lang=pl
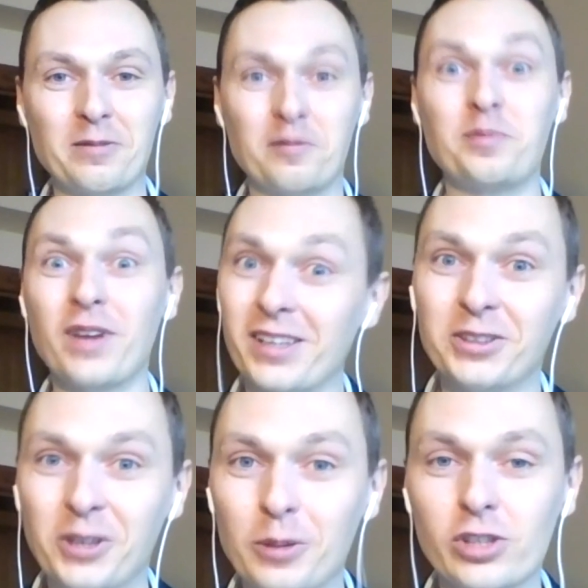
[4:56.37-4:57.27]
w miarę
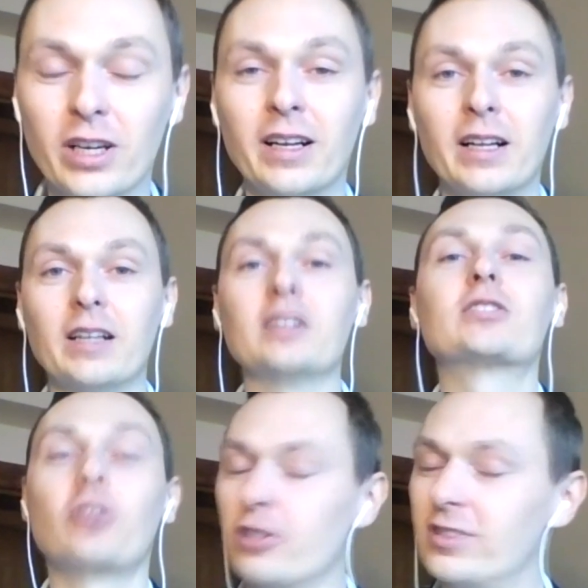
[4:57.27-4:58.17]
dobrze.
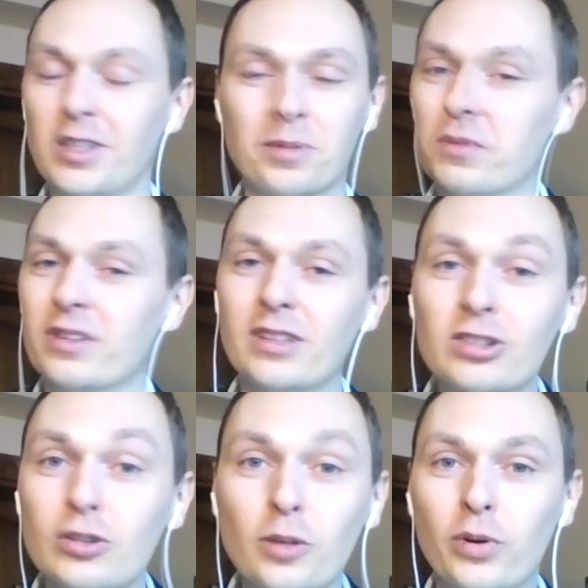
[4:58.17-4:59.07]
Skorzystałbym na
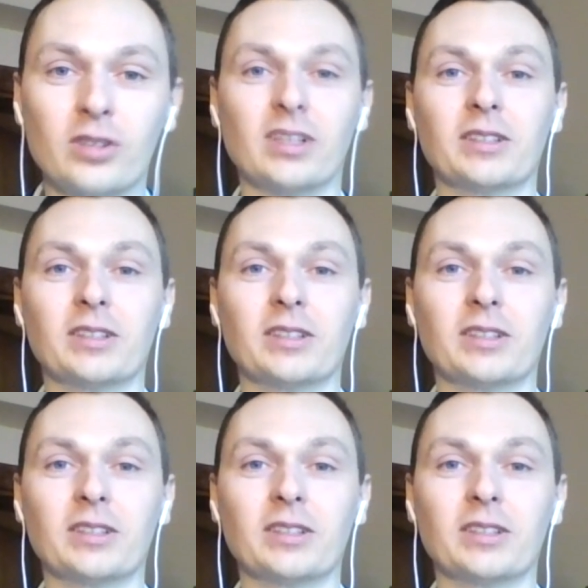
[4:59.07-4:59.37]
100%.